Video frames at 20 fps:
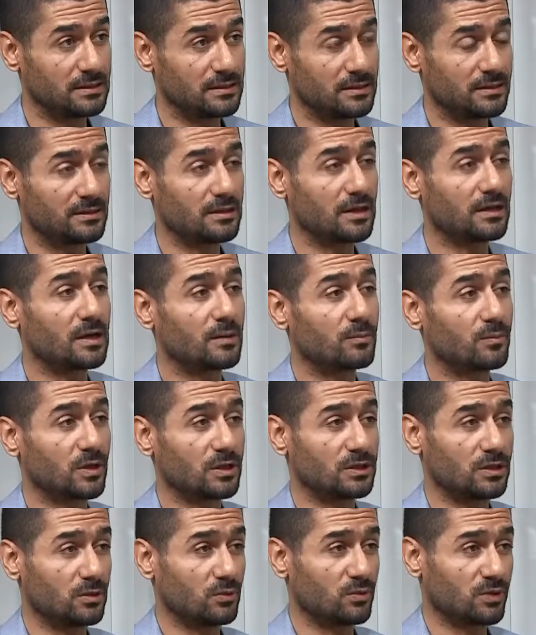للأمراض
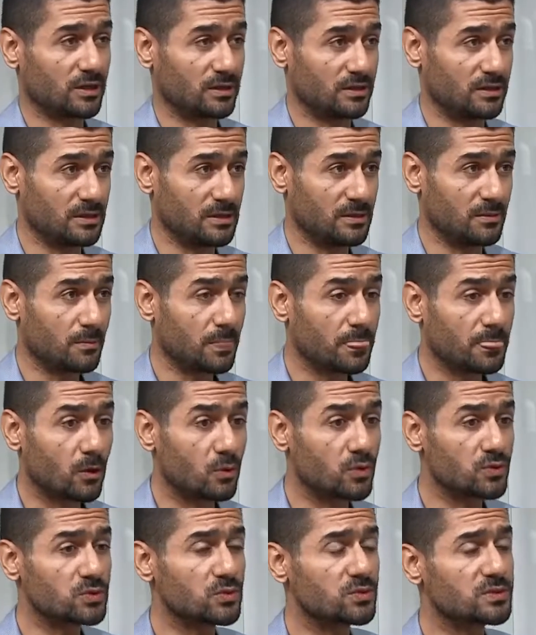الوراثية
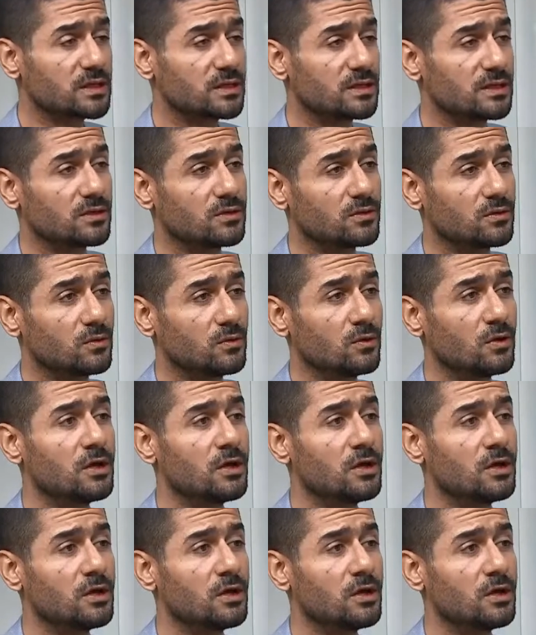خصوصا أنه